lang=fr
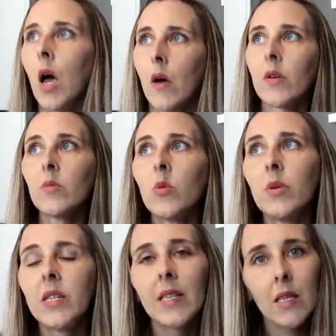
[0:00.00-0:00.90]
avoir une
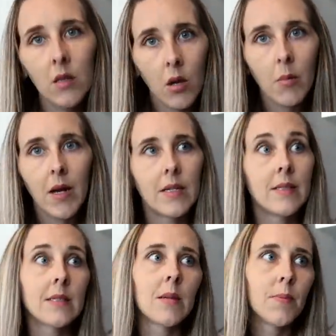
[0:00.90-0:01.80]
mobilité normale.
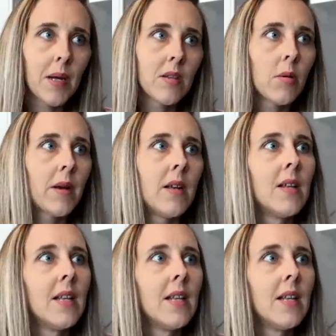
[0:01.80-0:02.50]
Ça, c'est pas normal.